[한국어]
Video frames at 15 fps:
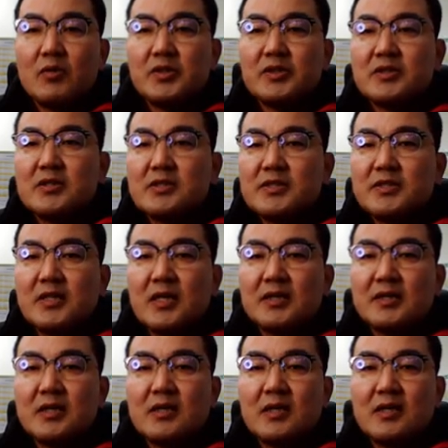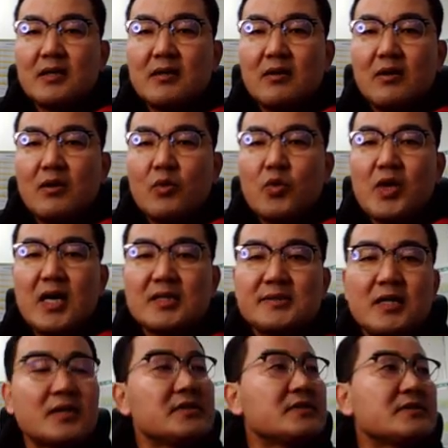원흥역을 지나가다가 어, 고향
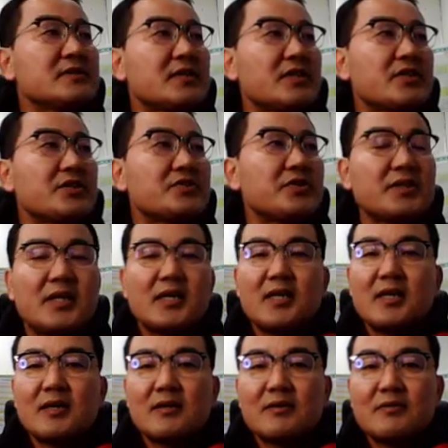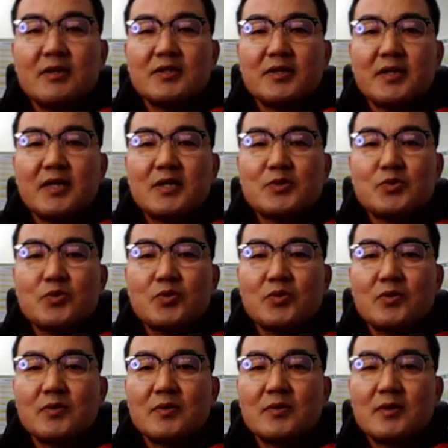창릉 사전청약
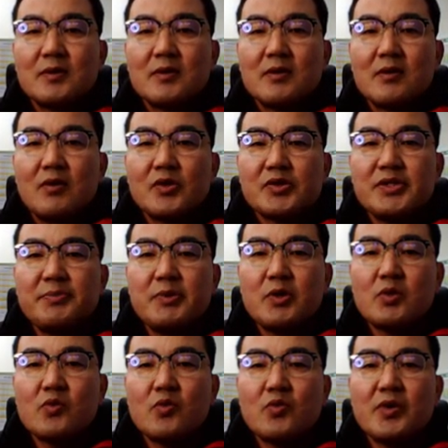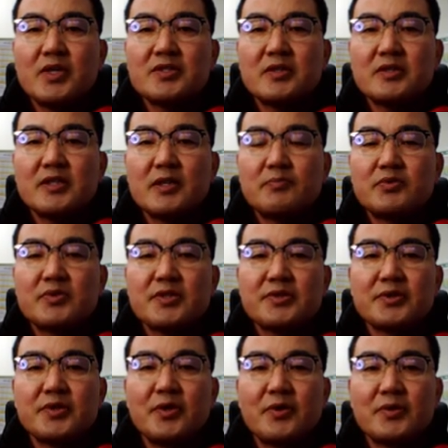관련해가지고 어, 12월 공고 예정이
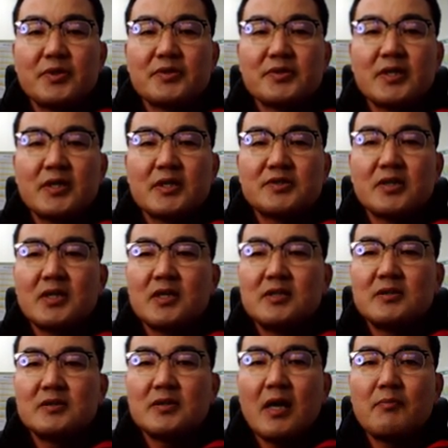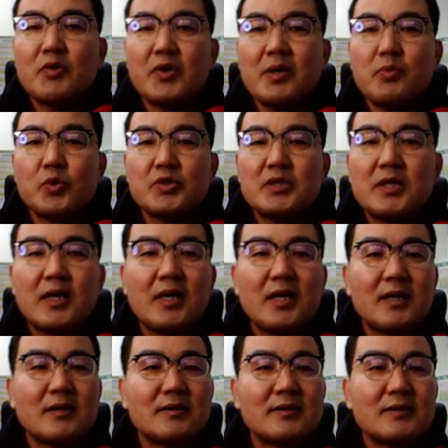붙었어요. 그래서 제가 전화를 한번
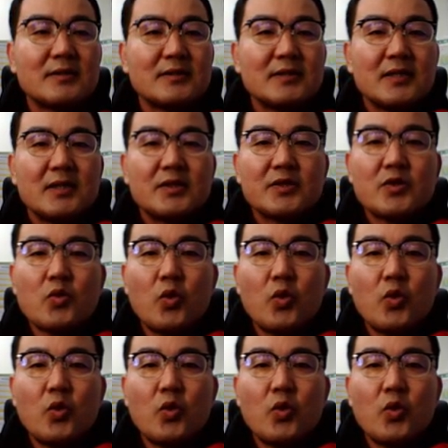해보니까 여기